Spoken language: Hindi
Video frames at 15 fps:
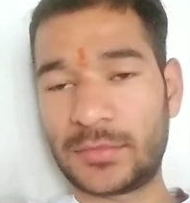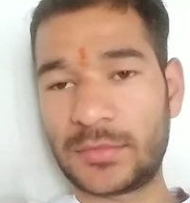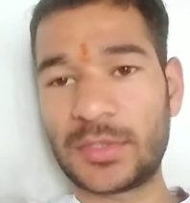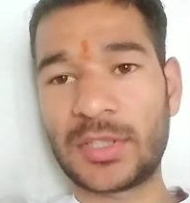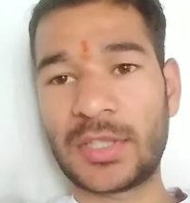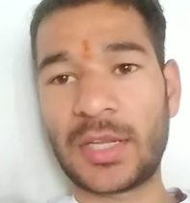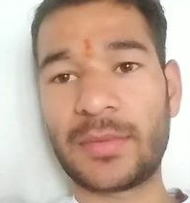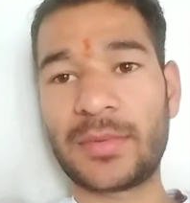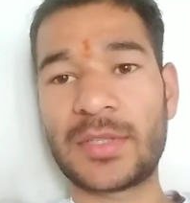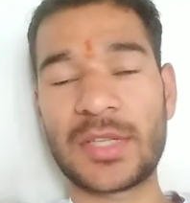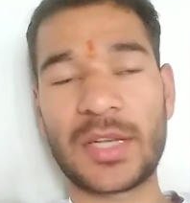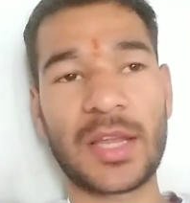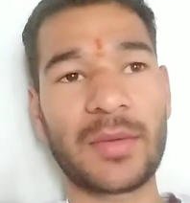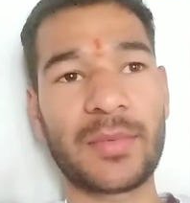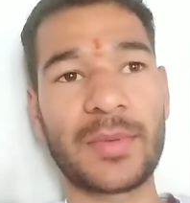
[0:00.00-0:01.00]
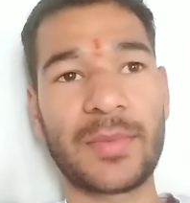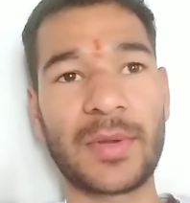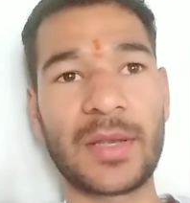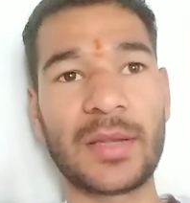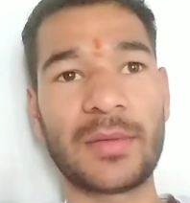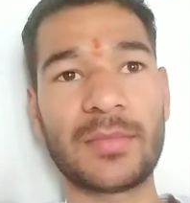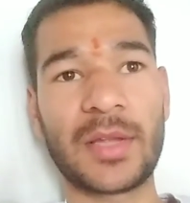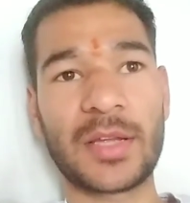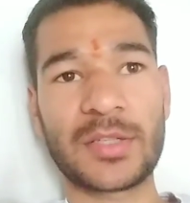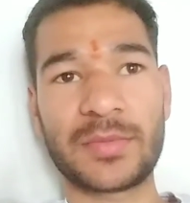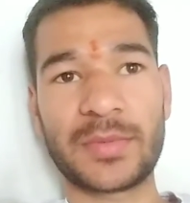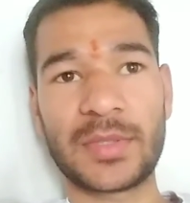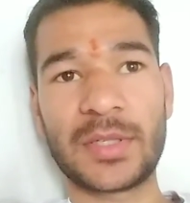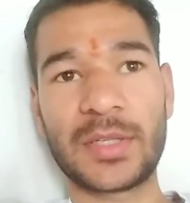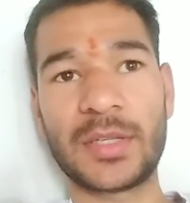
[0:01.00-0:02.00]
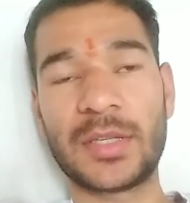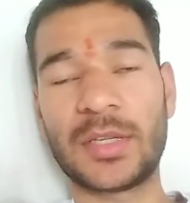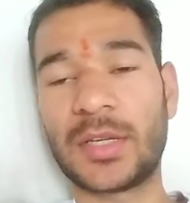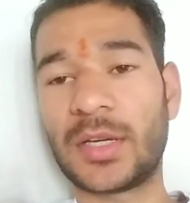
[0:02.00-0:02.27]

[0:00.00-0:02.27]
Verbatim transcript: जितना भी चला अभी पल्लम नाशपति